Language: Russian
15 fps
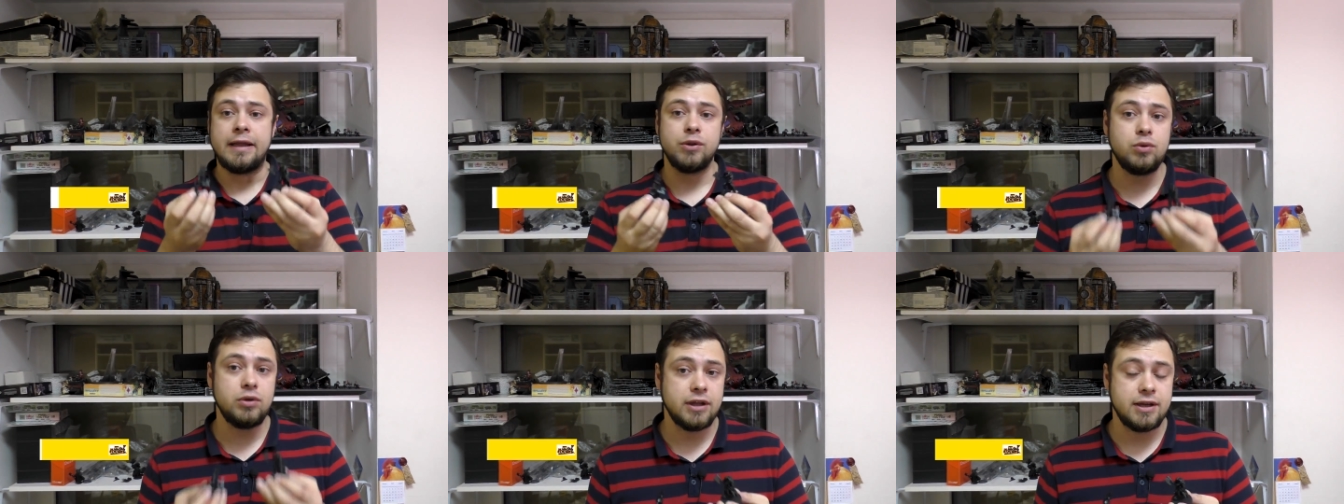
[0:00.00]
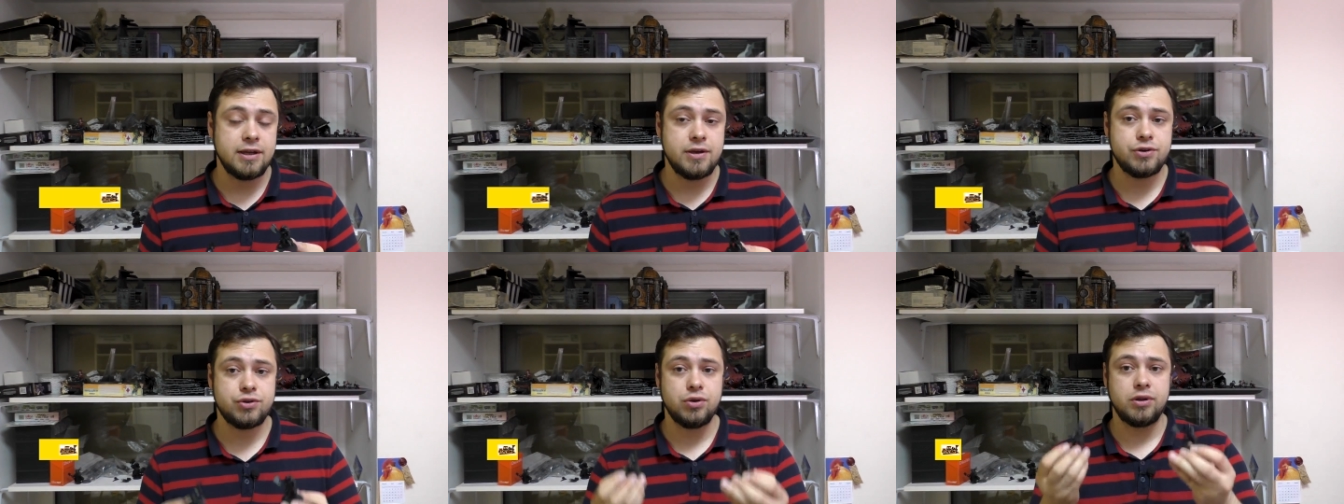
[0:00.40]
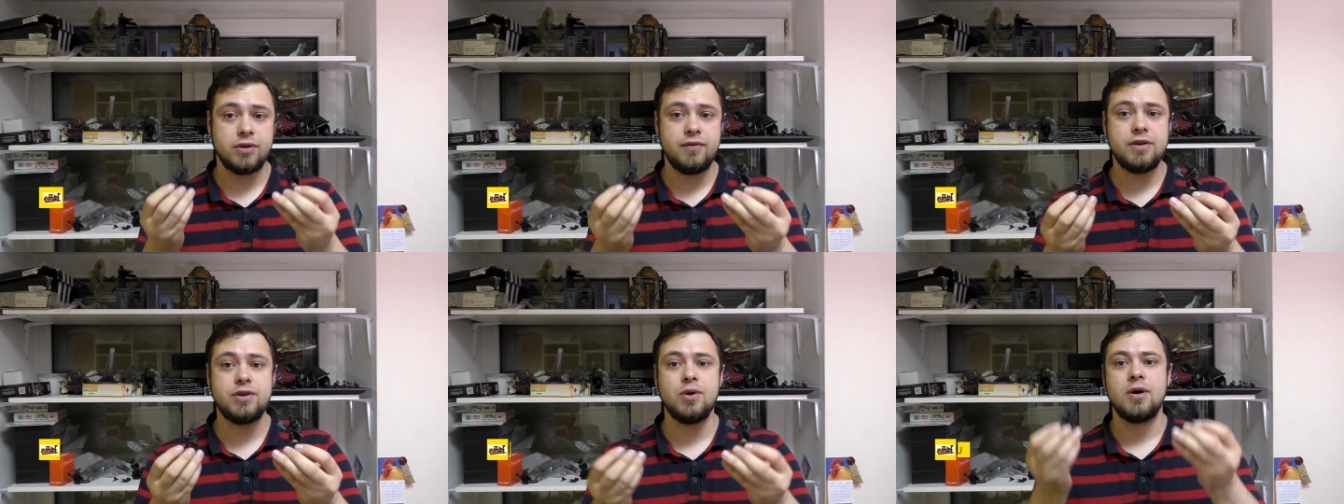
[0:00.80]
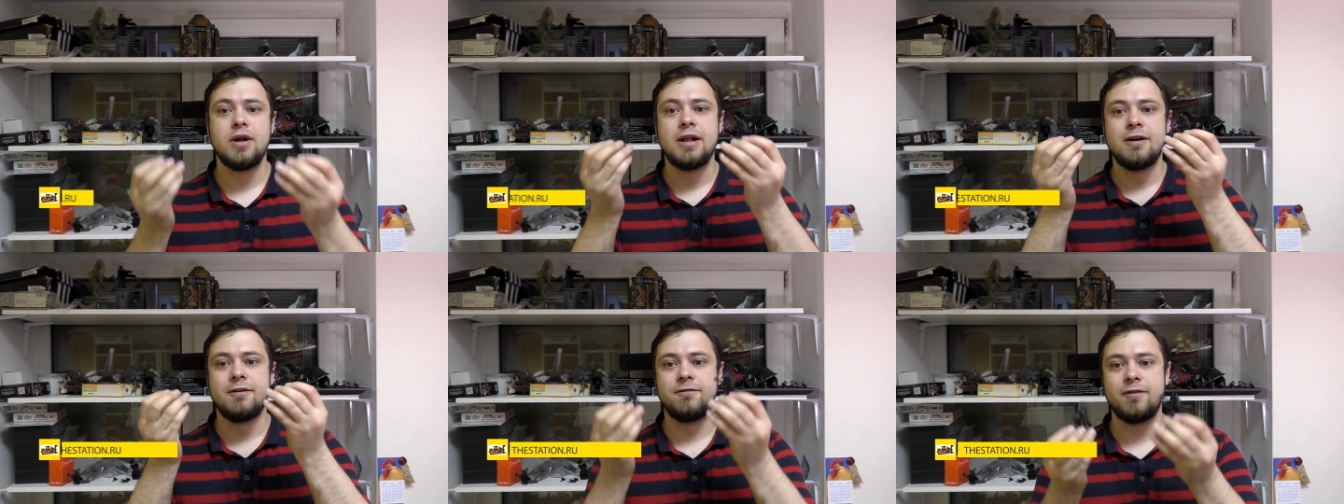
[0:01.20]
Ну и надеюсь, что это видео
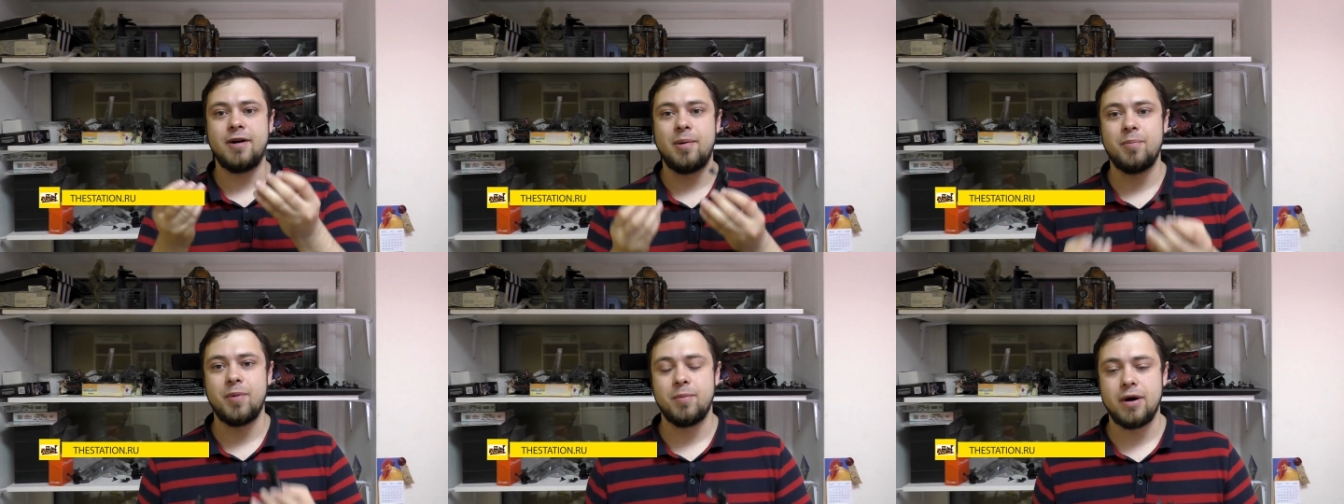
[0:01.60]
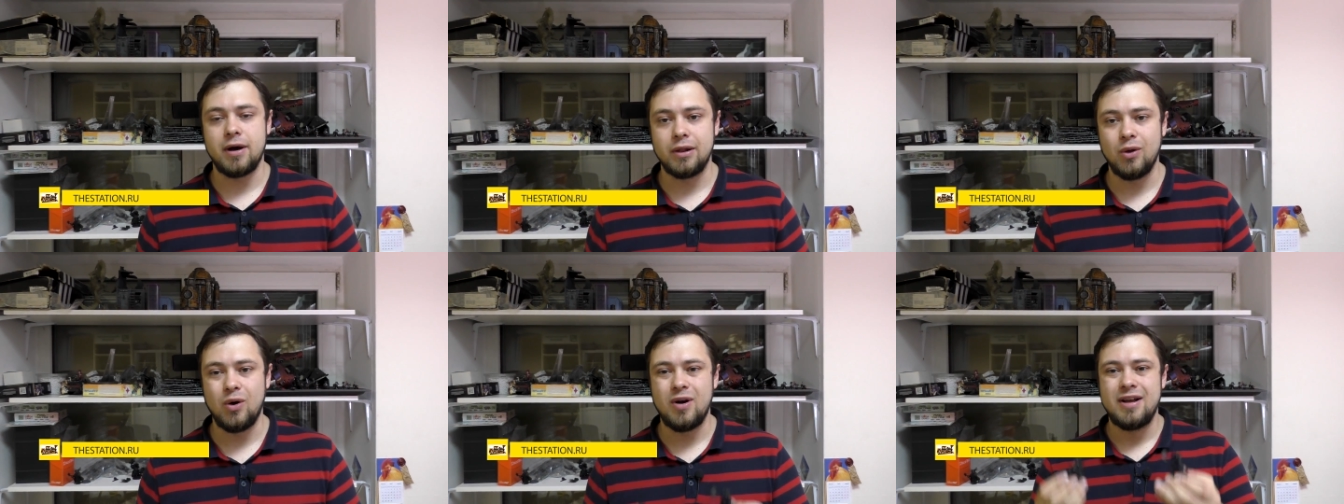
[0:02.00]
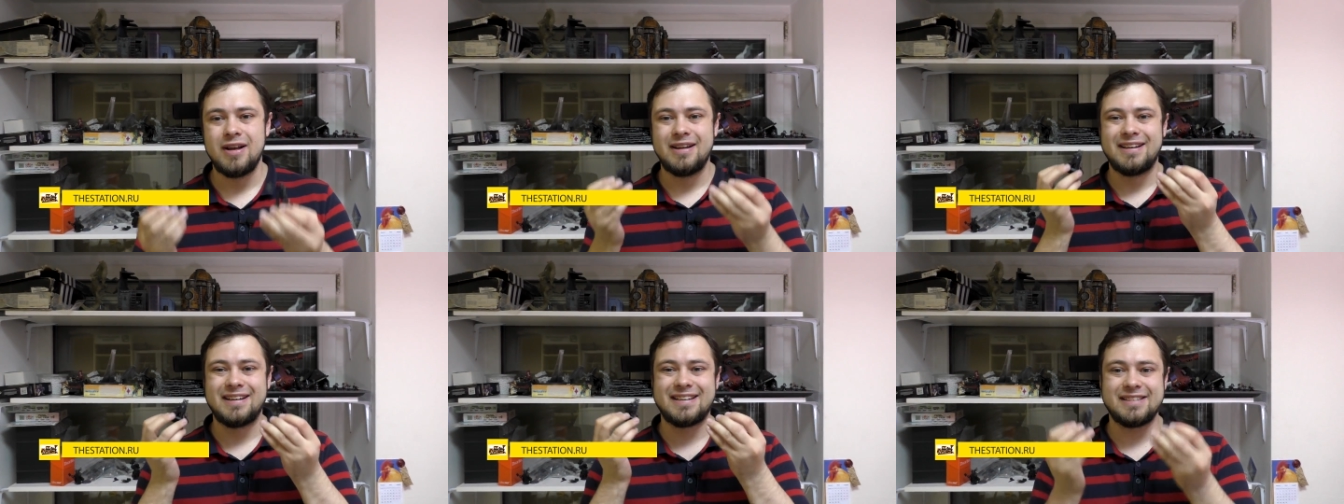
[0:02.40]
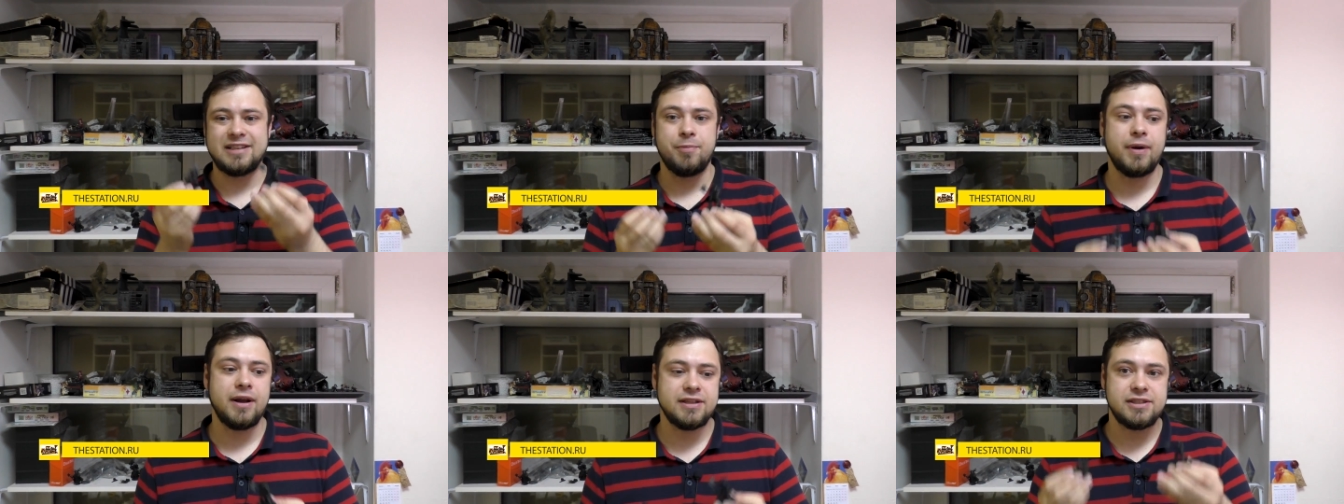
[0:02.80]
вам помогло
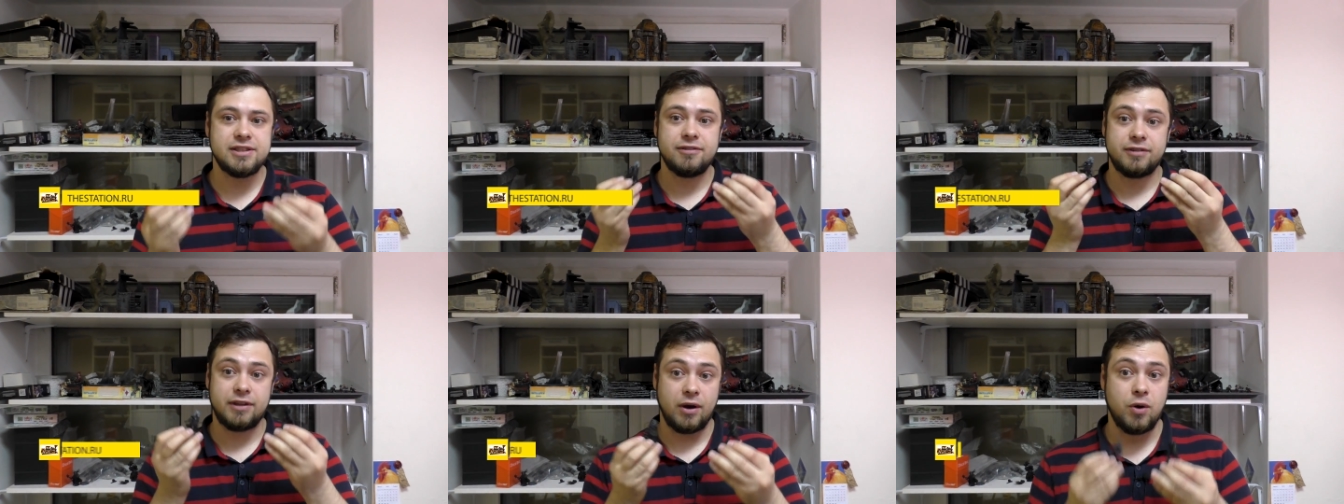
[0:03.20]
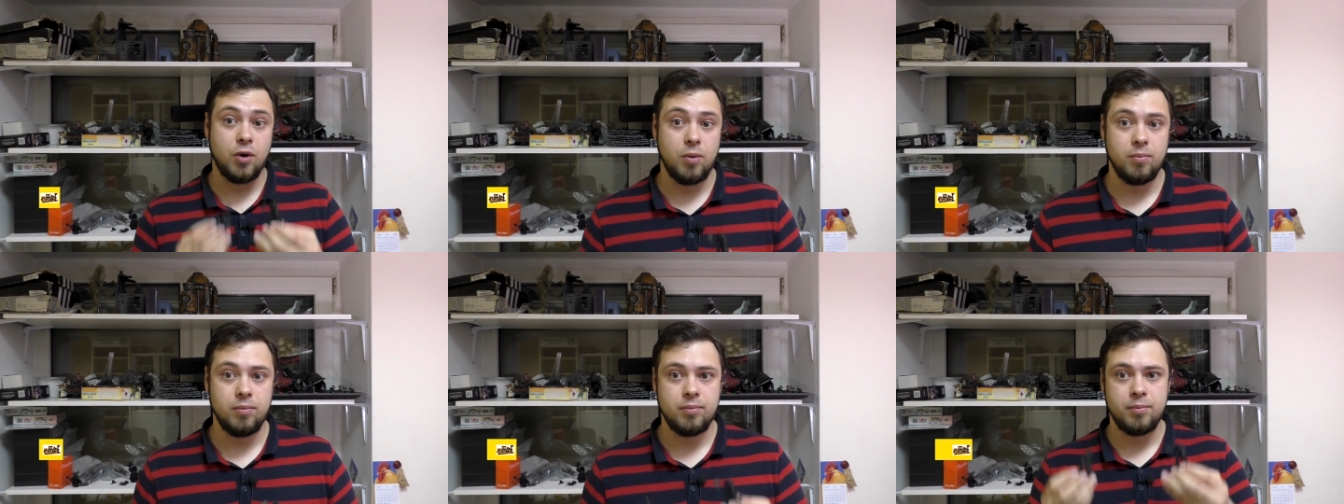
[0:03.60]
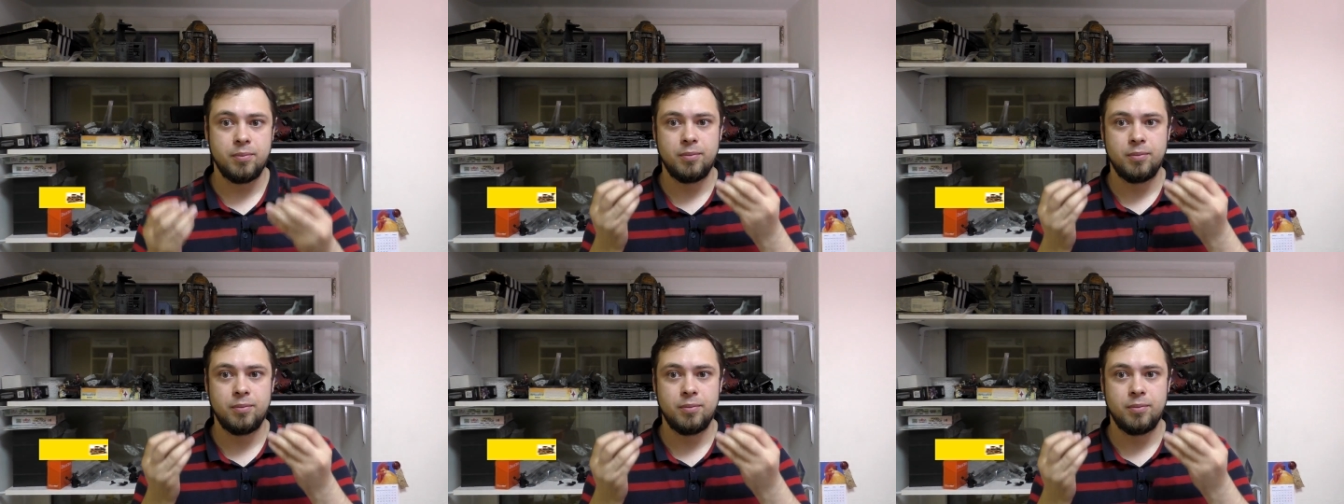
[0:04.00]
разобраться в таком